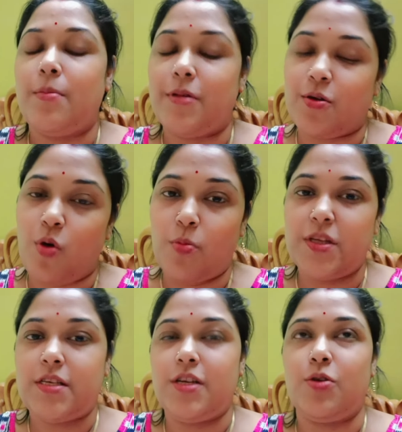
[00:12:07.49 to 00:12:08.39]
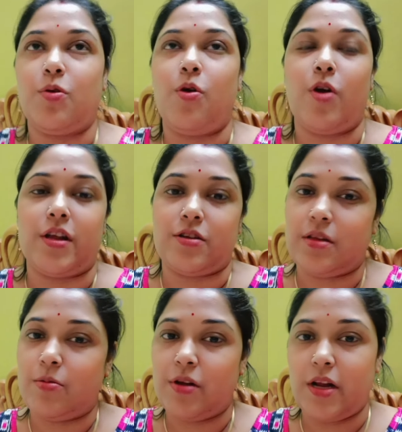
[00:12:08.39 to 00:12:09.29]
মানে কমই ছিল ঘরের
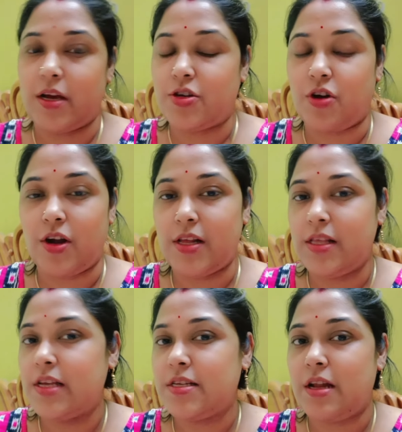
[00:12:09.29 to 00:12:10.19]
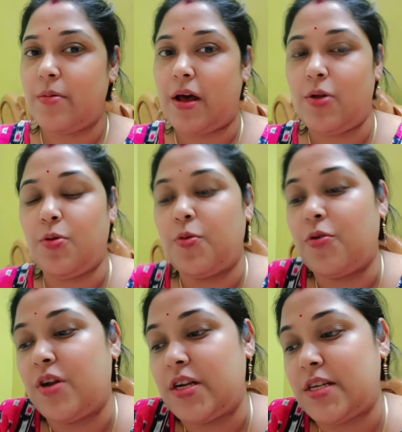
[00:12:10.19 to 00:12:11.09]
দেবলিনাকে সকালে দিয়েছিলাম আলুর
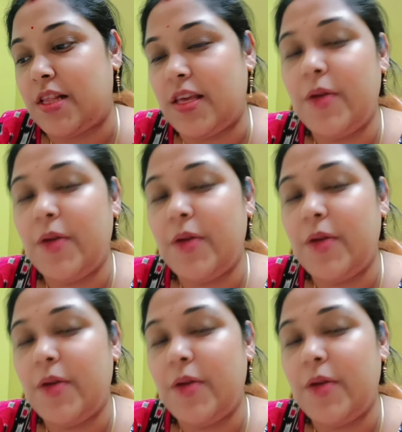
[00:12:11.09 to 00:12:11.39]
পরোটার সাথে